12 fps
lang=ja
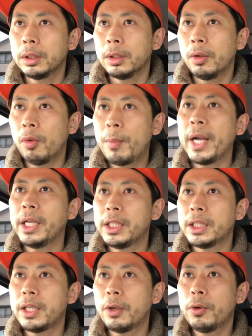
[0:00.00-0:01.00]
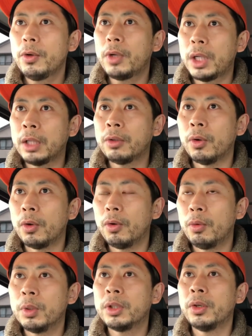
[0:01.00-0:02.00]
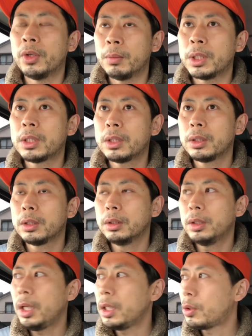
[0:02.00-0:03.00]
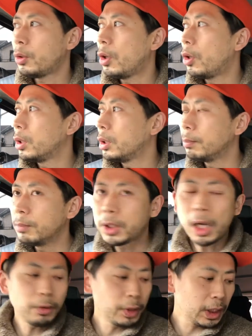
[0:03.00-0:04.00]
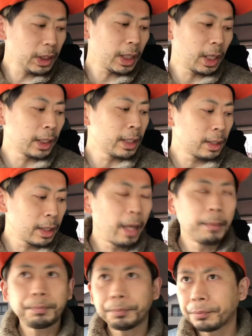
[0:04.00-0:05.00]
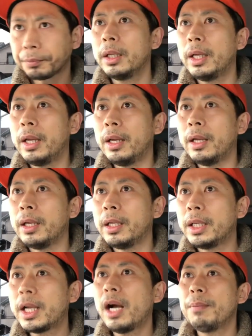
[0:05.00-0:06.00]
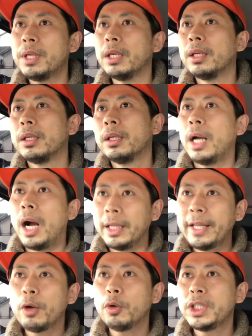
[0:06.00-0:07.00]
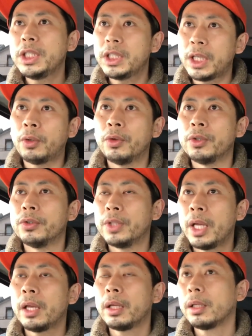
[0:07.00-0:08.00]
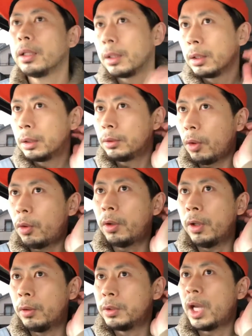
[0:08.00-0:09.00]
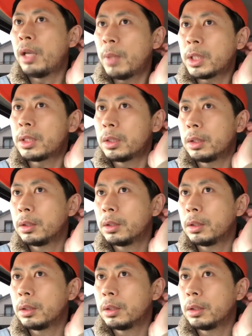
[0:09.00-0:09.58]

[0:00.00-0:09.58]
お参りしてこようかなと思っておりますでその向かう神社がですねえー、氷上姉御神社というねところでございます